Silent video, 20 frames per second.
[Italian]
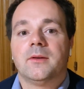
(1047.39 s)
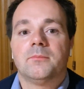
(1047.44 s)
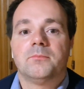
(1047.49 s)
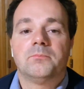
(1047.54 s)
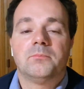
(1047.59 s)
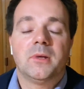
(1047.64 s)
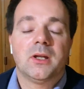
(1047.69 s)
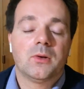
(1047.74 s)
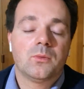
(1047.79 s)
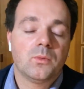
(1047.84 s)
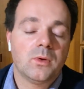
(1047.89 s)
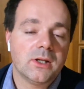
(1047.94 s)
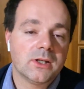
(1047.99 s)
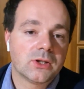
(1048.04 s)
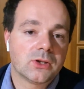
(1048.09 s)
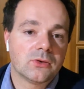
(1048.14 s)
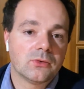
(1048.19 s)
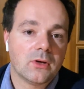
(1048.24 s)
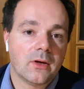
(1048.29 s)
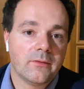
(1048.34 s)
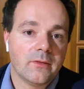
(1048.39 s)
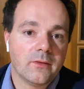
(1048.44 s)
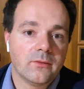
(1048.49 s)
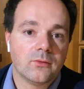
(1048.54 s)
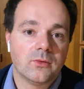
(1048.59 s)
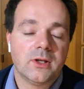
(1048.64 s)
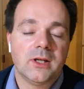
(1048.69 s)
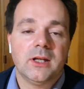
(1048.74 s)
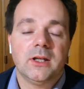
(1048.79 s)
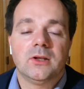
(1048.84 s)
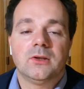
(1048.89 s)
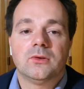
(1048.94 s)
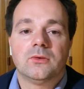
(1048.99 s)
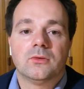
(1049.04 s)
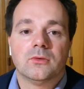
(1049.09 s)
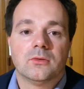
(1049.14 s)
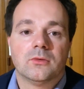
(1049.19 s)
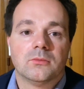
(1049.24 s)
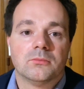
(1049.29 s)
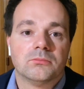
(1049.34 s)
Per questo avevo
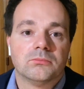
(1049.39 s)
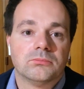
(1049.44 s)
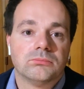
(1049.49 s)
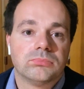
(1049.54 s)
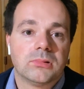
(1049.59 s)
detto